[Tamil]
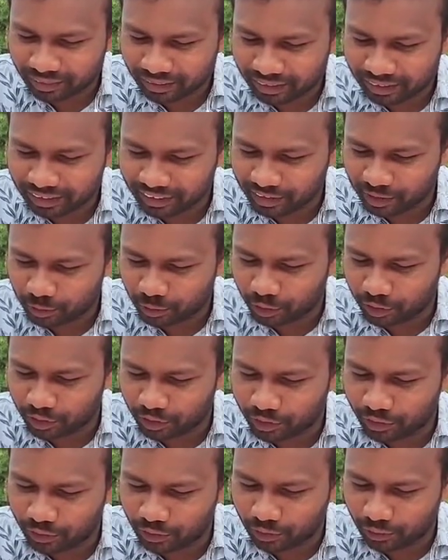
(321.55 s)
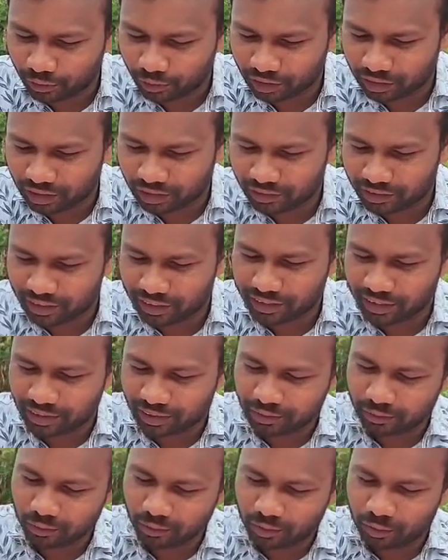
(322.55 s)
ரெண்டு திமுத்தையோ ஒன்றாவது
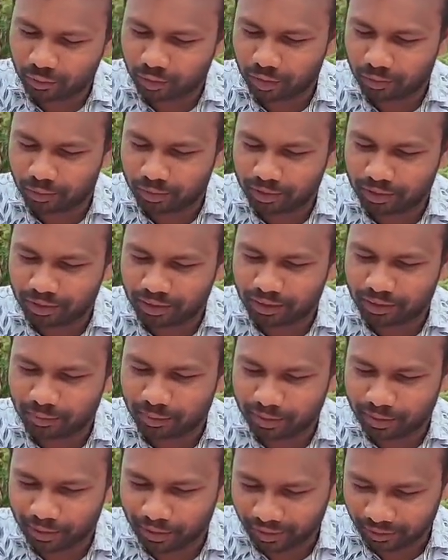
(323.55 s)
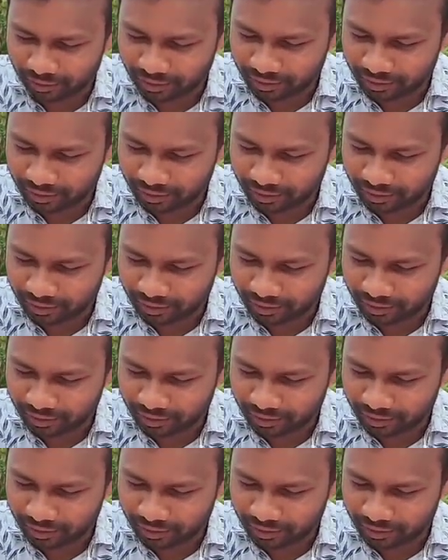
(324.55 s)
அதிகாரம் ஒன்பது பத்து எடுத்து படிங்க